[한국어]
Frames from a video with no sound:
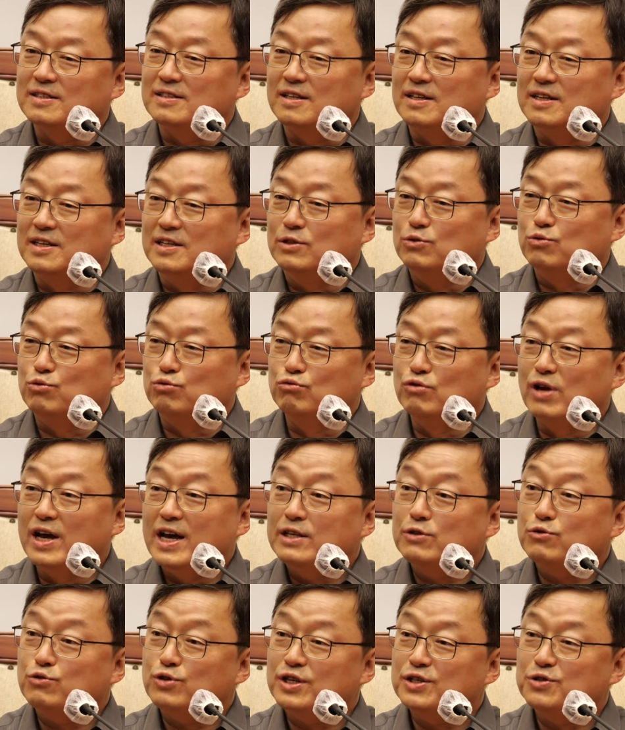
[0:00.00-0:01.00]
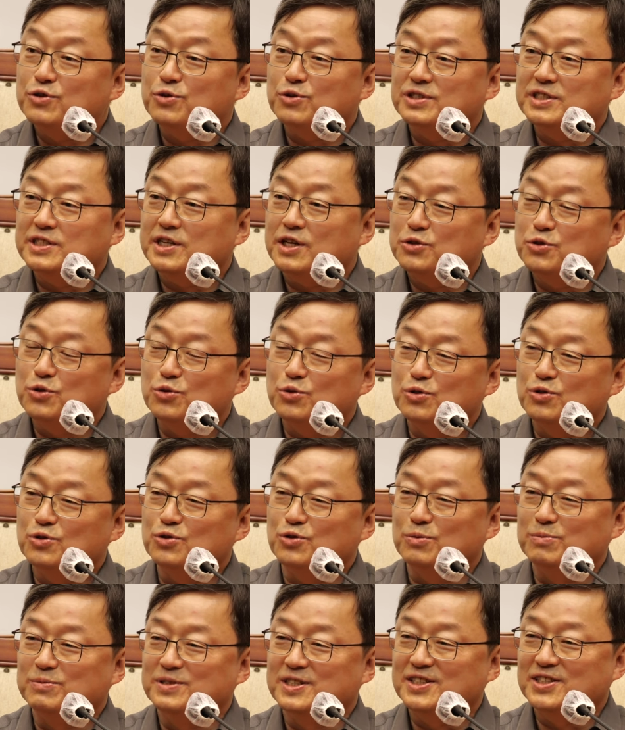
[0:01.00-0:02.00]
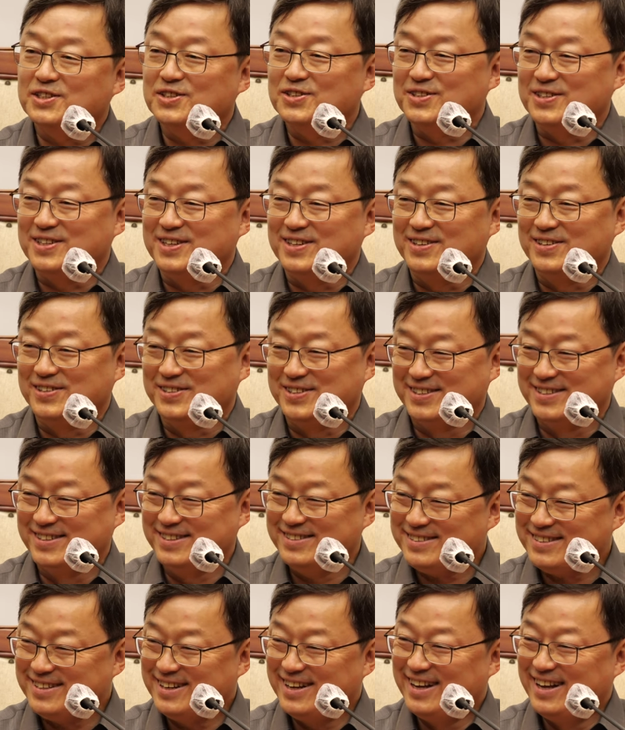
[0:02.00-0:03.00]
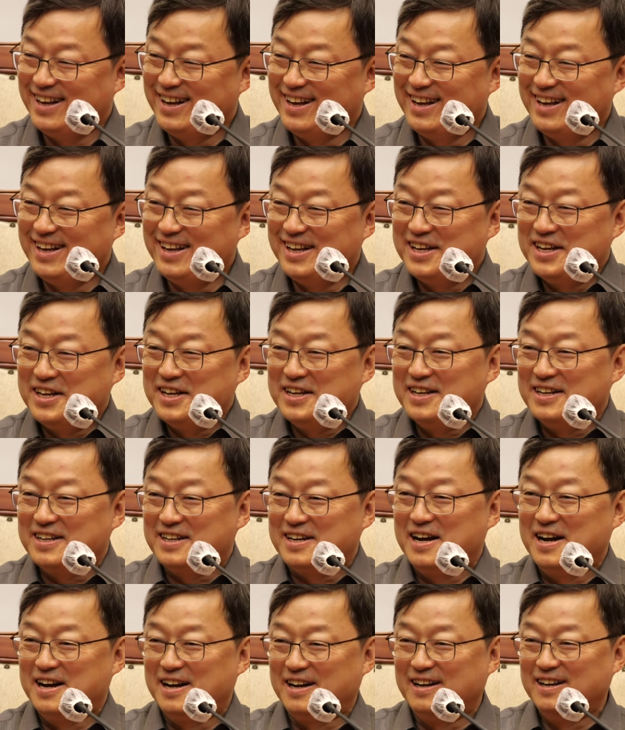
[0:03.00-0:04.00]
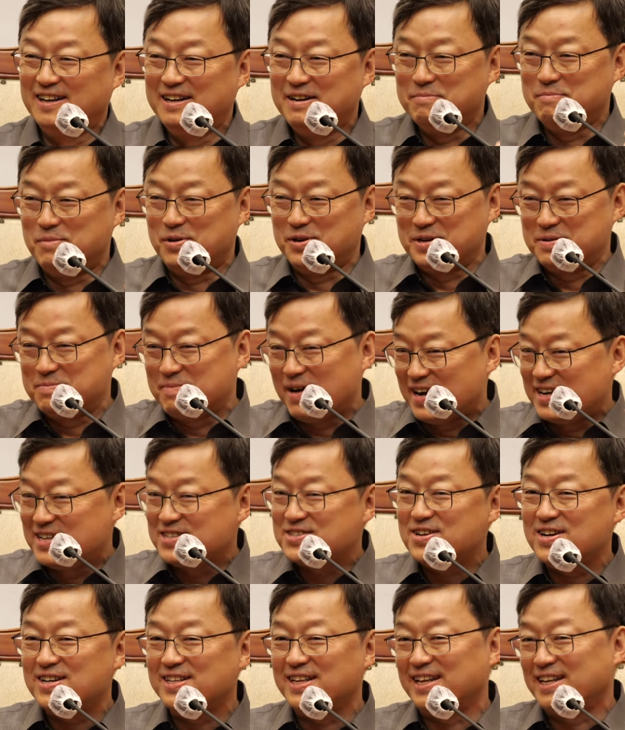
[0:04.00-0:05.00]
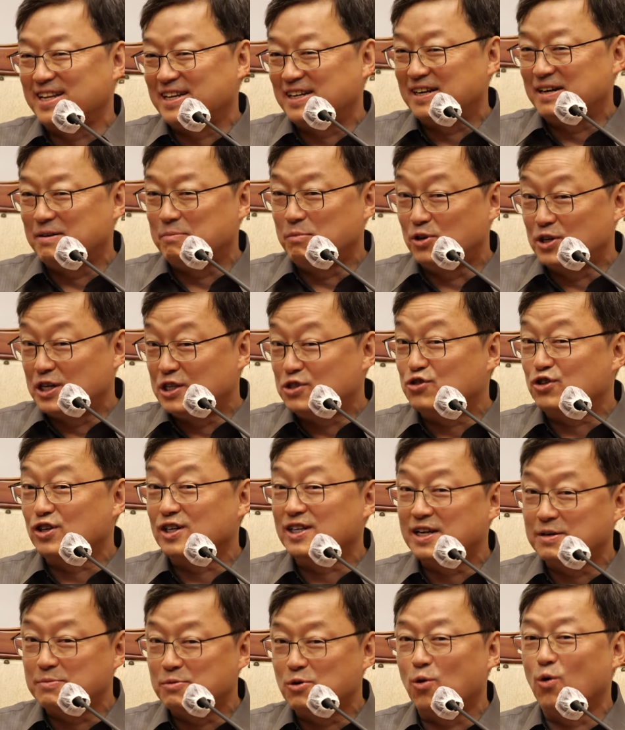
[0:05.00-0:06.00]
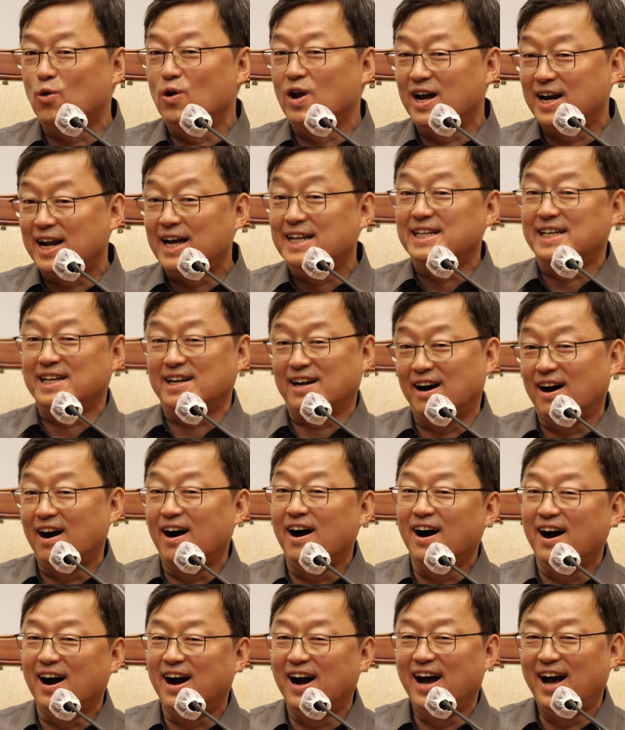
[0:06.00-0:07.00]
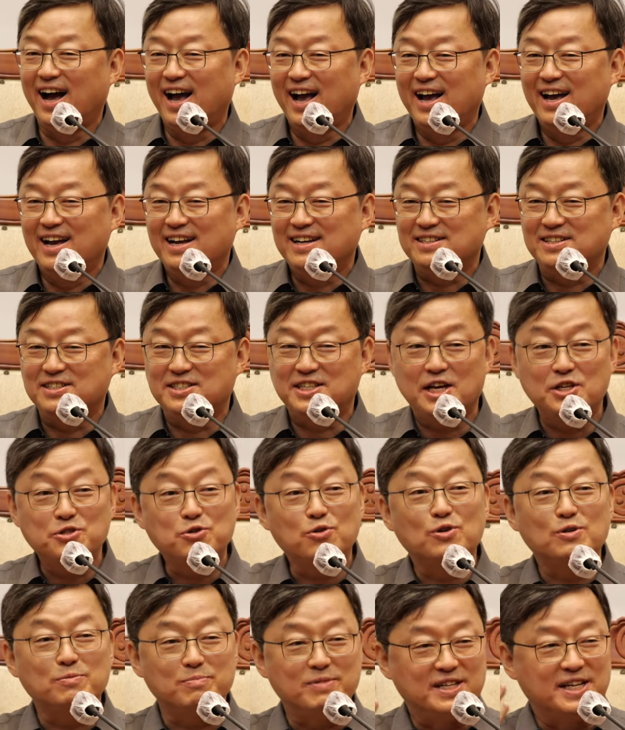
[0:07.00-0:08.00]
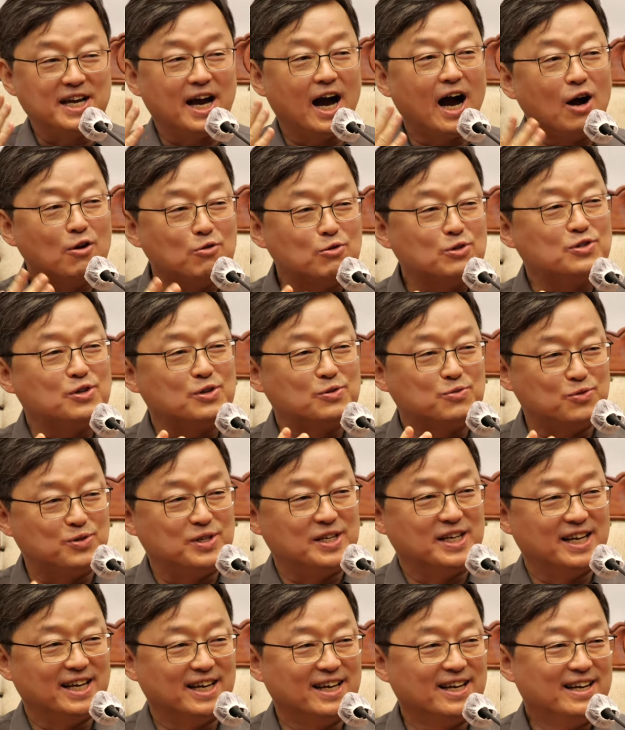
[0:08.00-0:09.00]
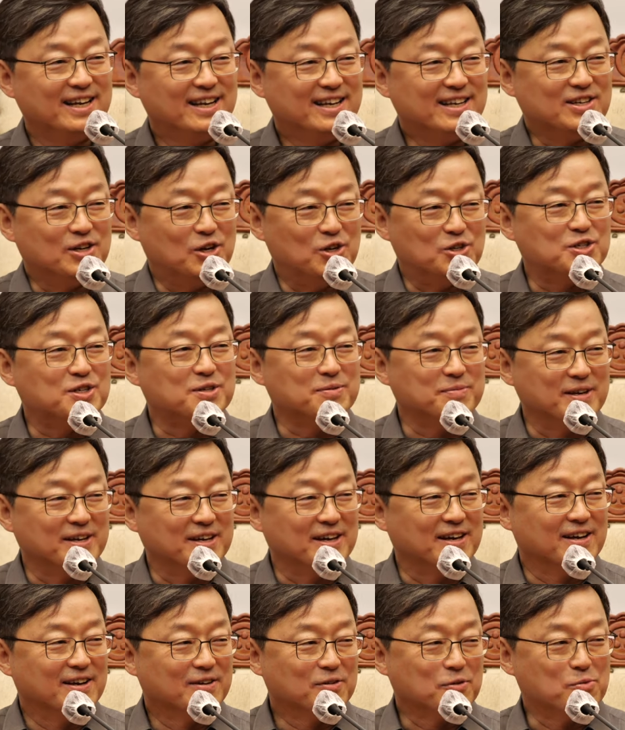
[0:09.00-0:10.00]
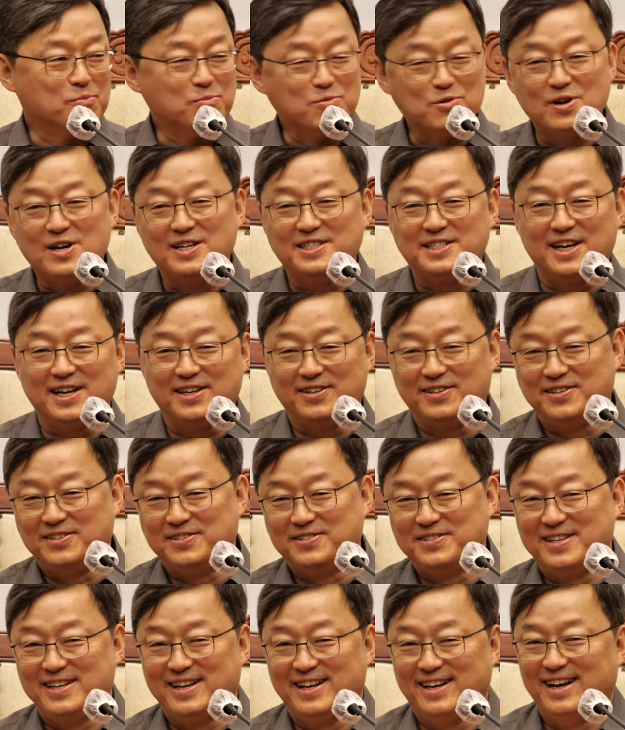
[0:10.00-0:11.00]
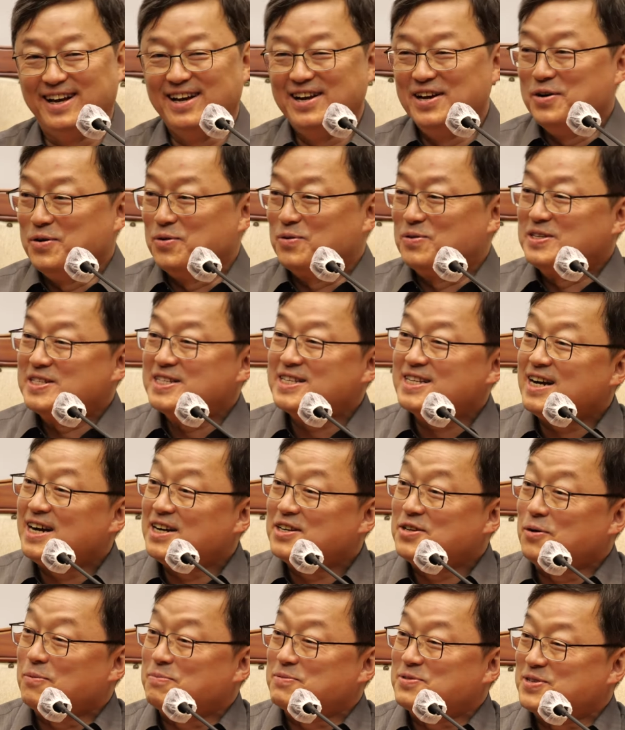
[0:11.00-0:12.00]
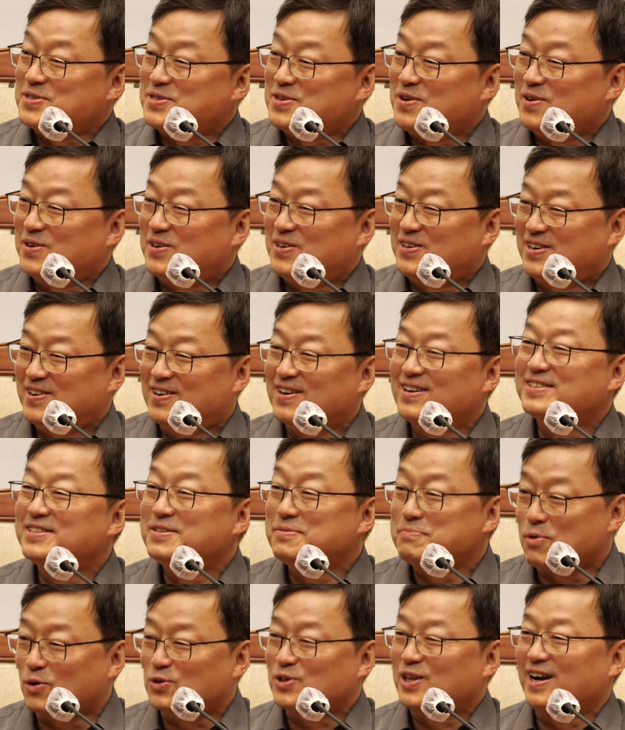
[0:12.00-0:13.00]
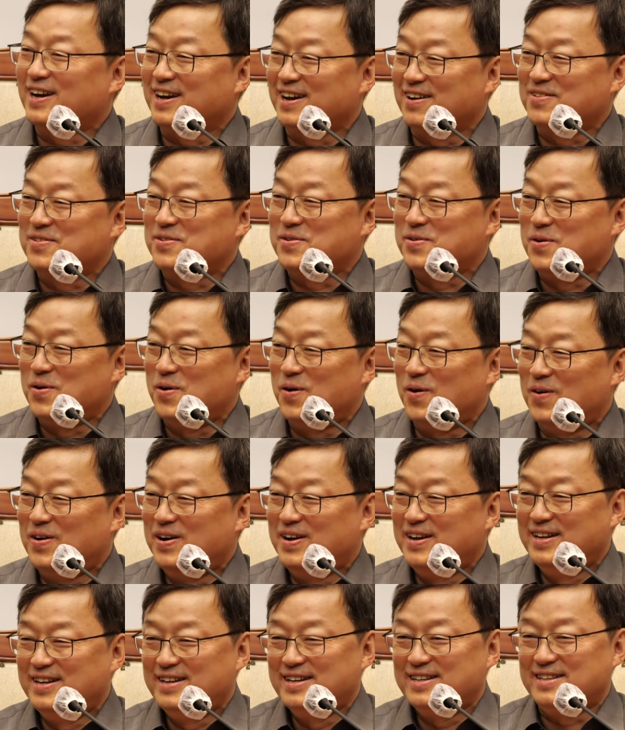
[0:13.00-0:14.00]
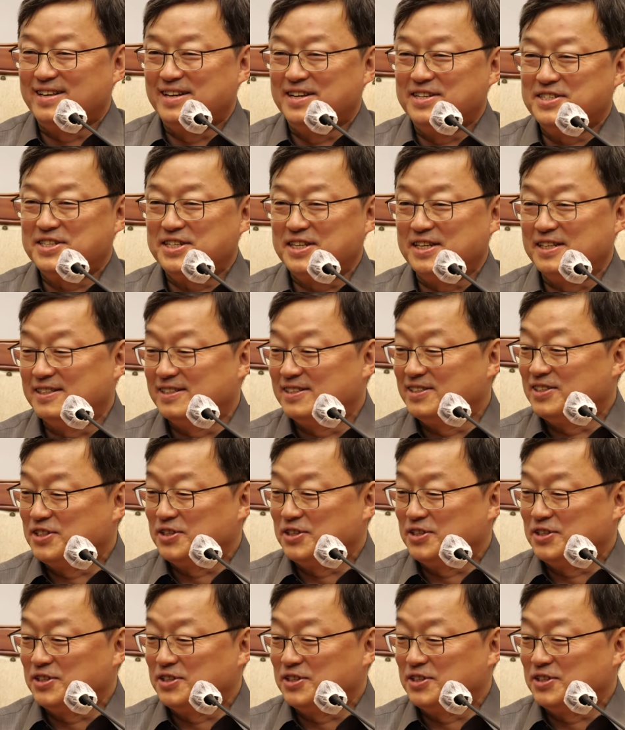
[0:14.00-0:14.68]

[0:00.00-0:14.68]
때 이 두뇌 체조를 좀 시켜드리거든요. 머리를 많이 써야 되니까 머리 주관하면 곤란하니까 체조를 미리 하고선 우리 열심히 공부를 하자 이러는데 오늘 시간이 없어서 그거는 못하겠고 대신